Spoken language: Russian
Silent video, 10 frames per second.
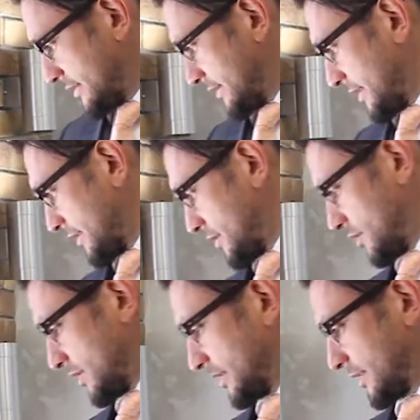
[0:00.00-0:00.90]
Я их
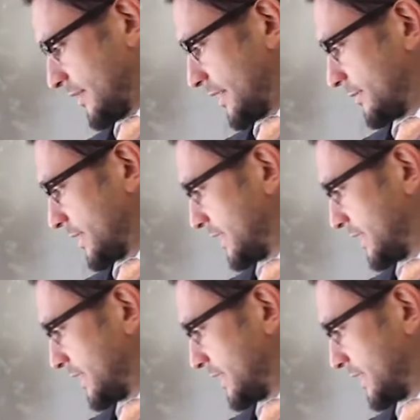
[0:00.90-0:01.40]
нашел на антикварном